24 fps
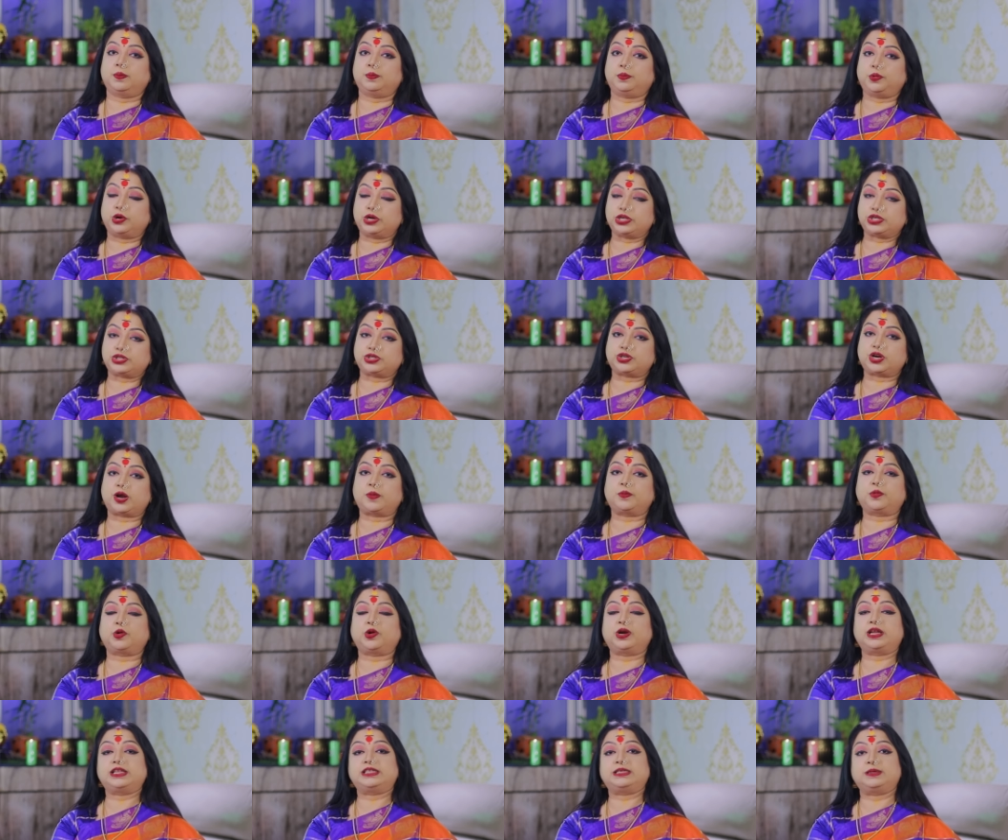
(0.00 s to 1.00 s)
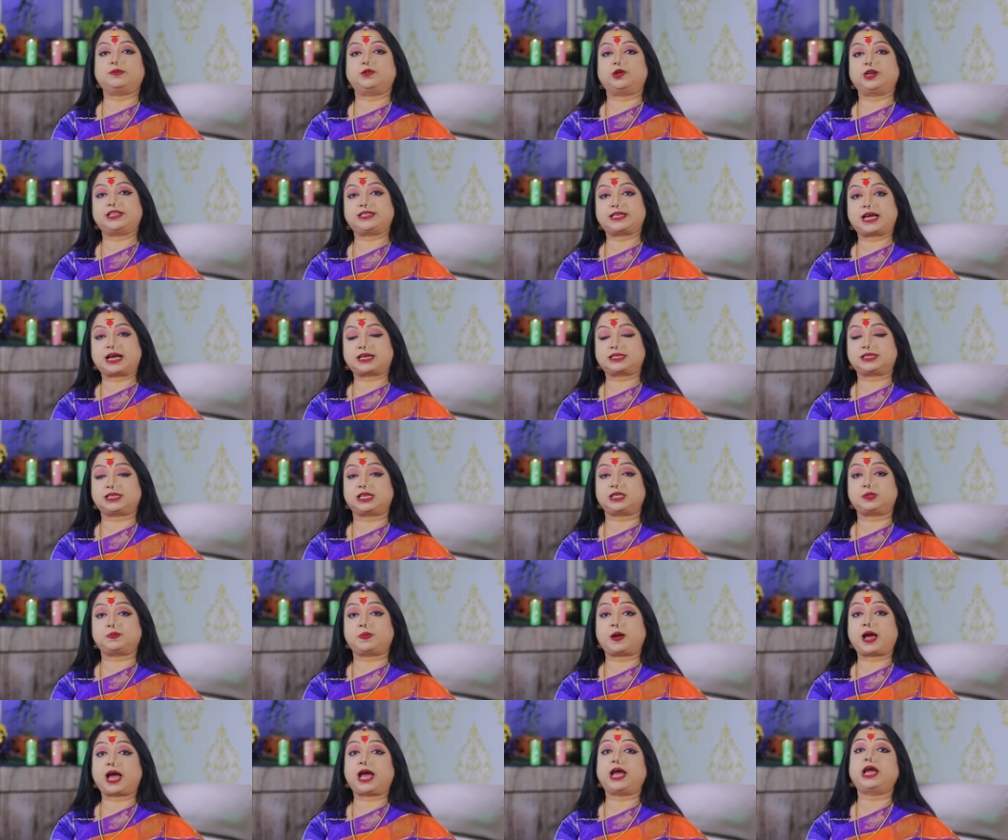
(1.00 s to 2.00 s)
পরিশ্রম করে জীবনে সাকসেস
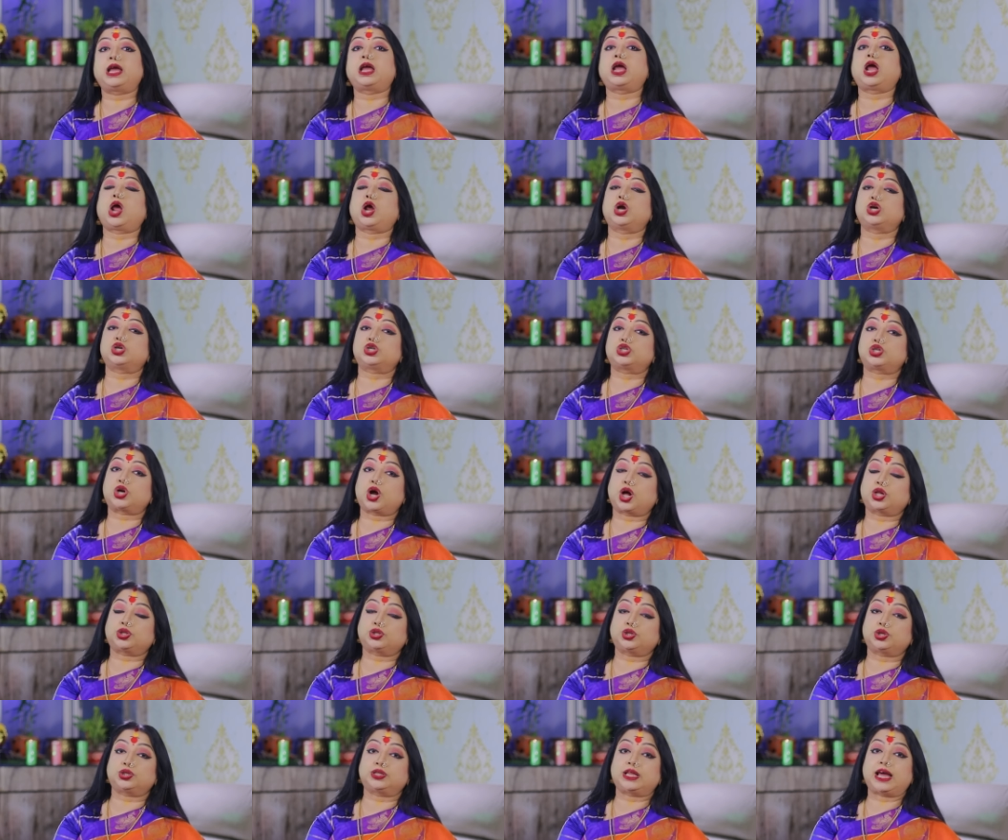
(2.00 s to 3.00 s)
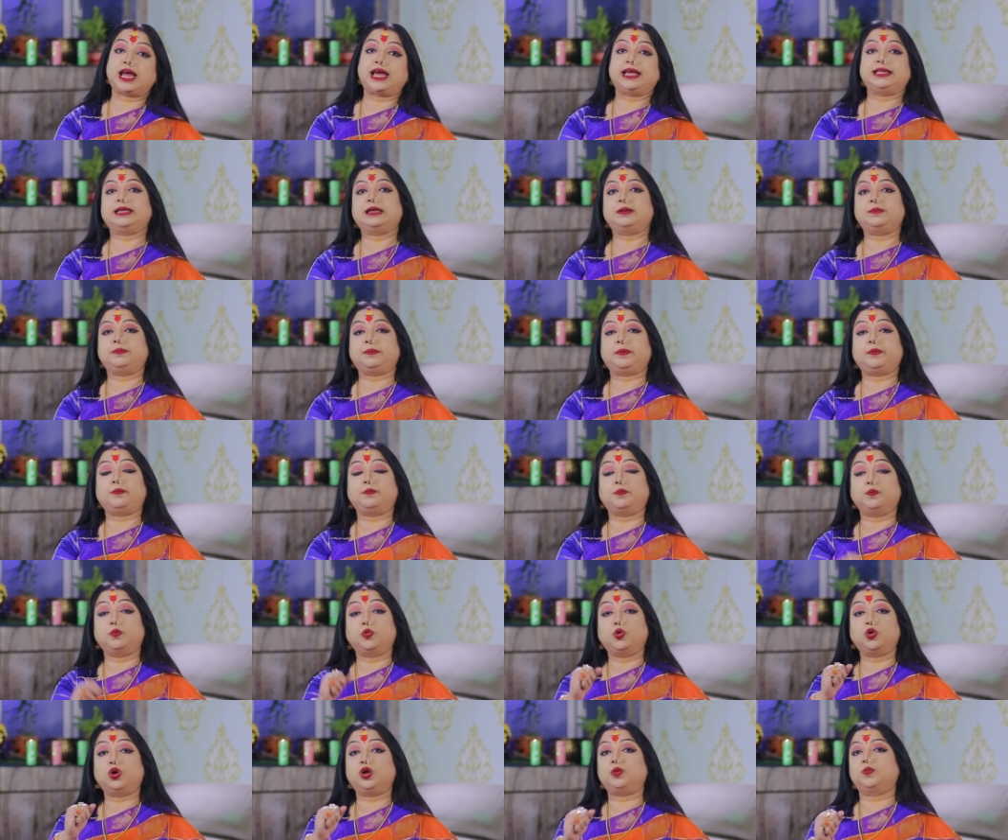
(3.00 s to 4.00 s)
পায় সততা এদের
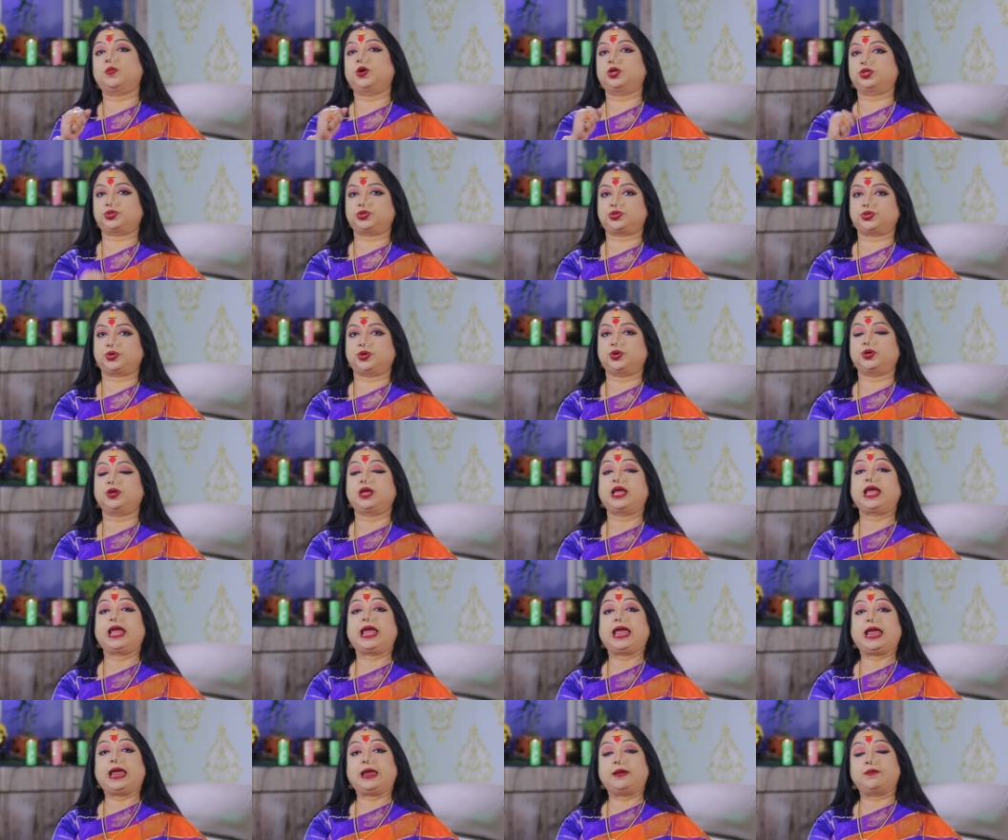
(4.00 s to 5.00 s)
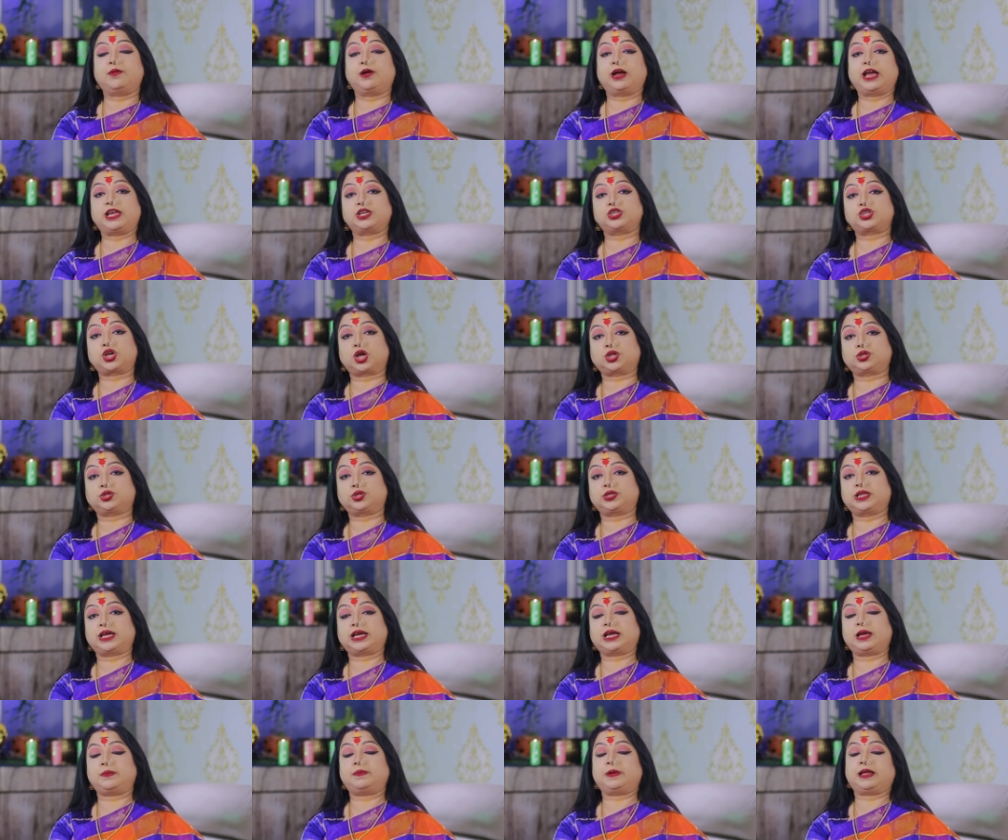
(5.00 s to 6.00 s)
মূল মন্ত্র এবং এই
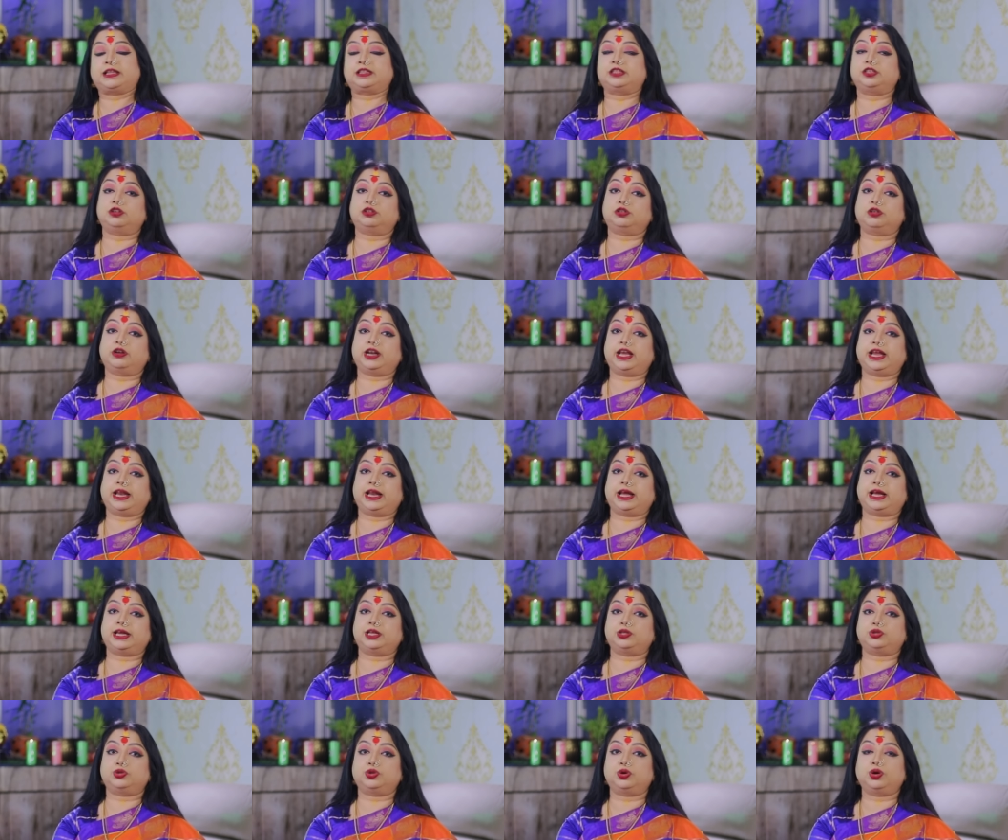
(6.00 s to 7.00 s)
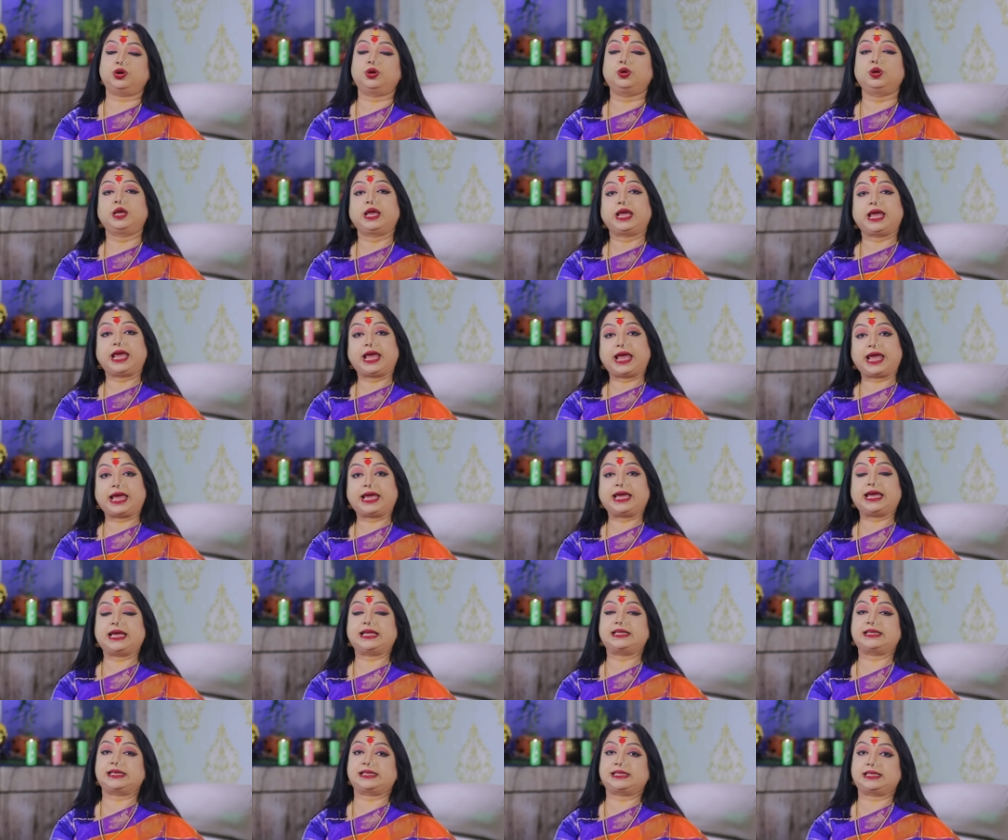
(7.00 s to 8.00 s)
সততাকে পাথিও করে এরা কিন্তু
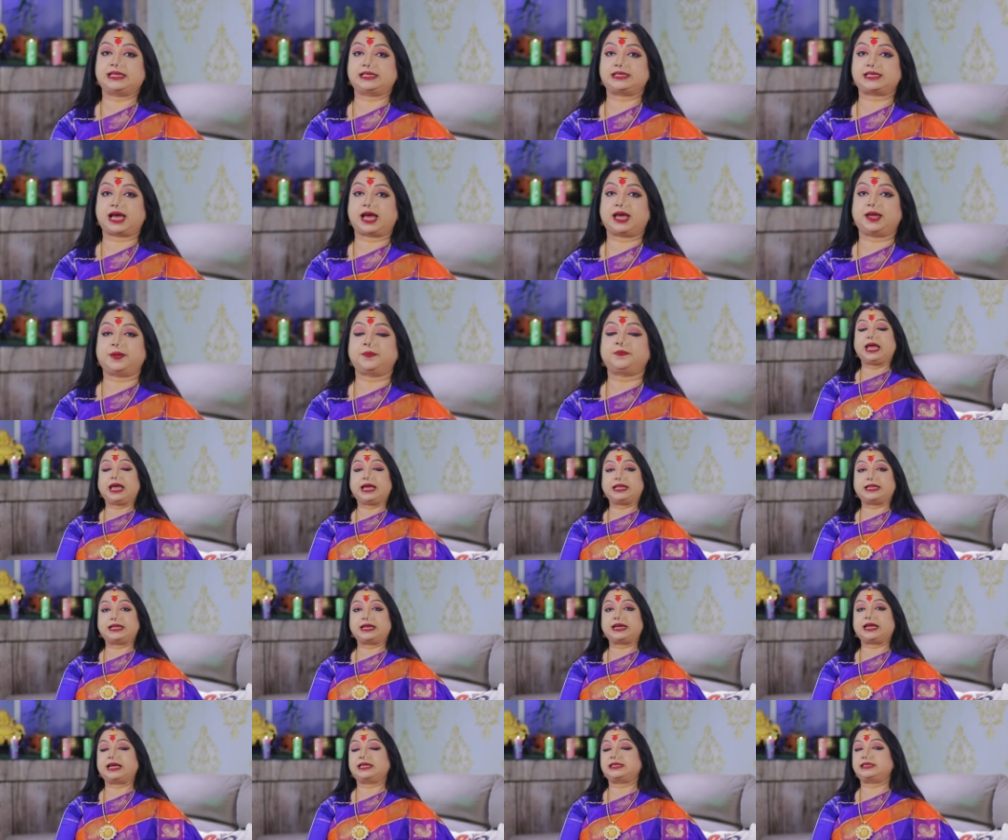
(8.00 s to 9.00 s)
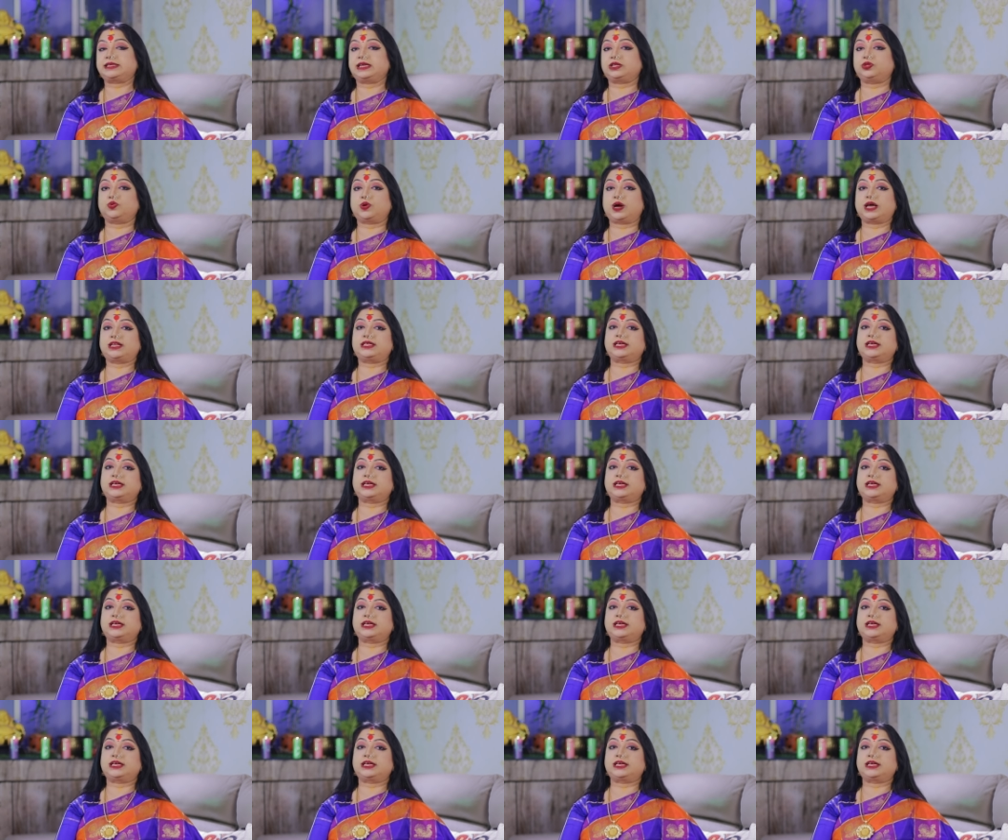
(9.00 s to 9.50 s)
এগিয়ে যেতে চায় এদের ক্ষেত্রে দু